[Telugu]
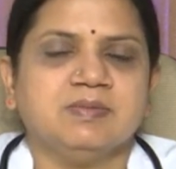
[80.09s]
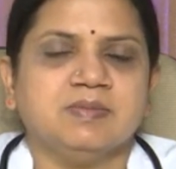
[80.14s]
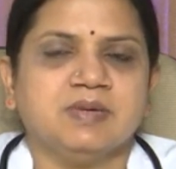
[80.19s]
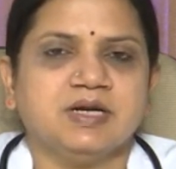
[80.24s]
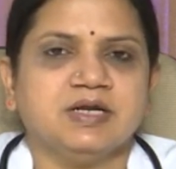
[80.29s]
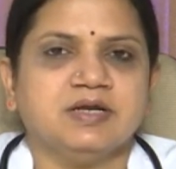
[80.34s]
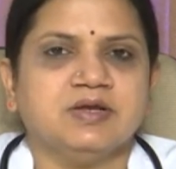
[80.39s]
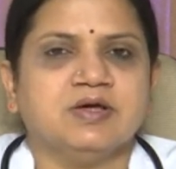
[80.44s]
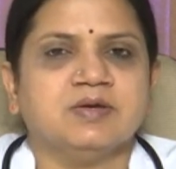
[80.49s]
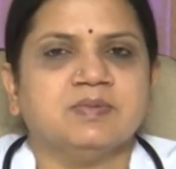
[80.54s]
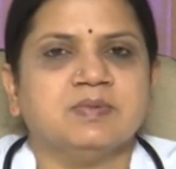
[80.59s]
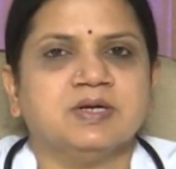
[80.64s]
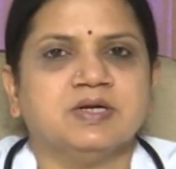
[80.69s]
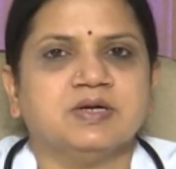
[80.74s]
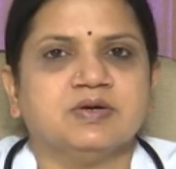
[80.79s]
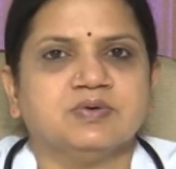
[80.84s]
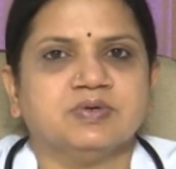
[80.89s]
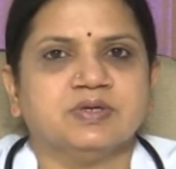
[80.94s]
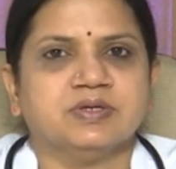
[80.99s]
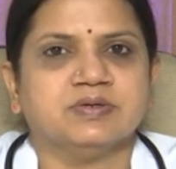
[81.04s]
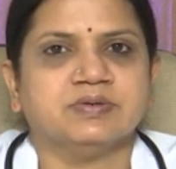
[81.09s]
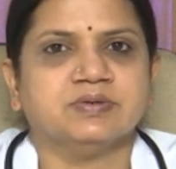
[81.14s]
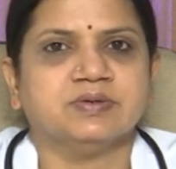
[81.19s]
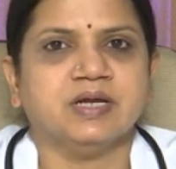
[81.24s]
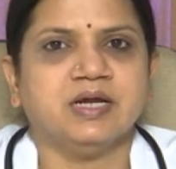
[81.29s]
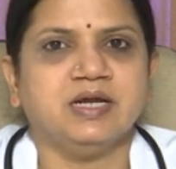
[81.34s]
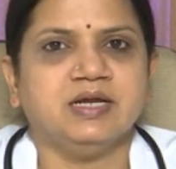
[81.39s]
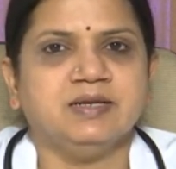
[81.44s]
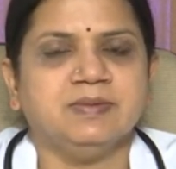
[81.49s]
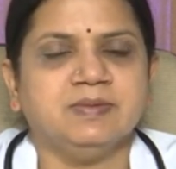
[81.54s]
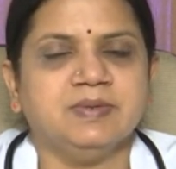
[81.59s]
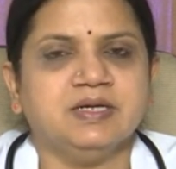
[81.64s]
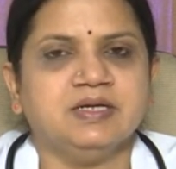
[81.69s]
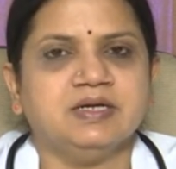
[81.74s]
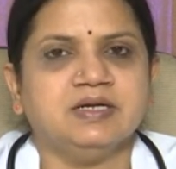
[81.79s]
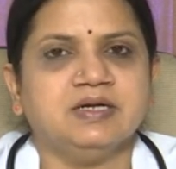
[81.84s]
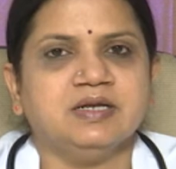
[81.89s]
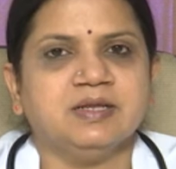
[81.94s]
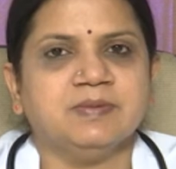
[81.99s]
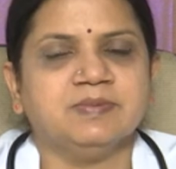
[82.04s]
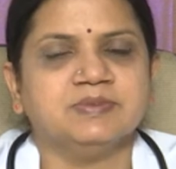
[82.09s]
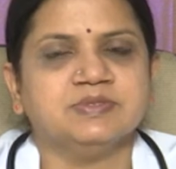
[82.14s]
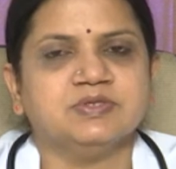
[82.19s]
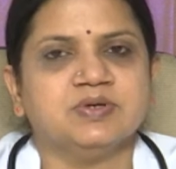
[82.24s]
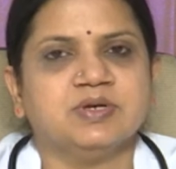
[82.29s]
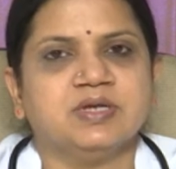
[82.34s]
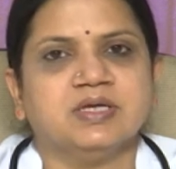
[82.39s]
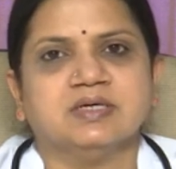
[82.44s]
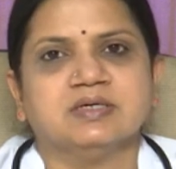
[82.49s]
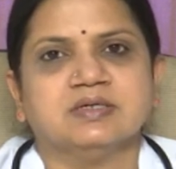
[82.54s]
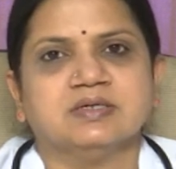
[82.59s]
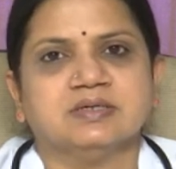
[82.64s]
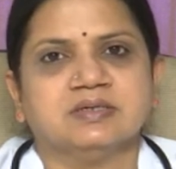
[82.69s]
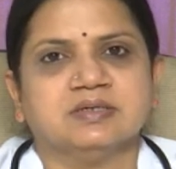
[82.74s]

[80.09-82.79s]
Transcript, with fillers: మళ్ళీ నార్మల్గా ఉంటారు ఇంటర్మీడియట్ ఎపిసోడిక్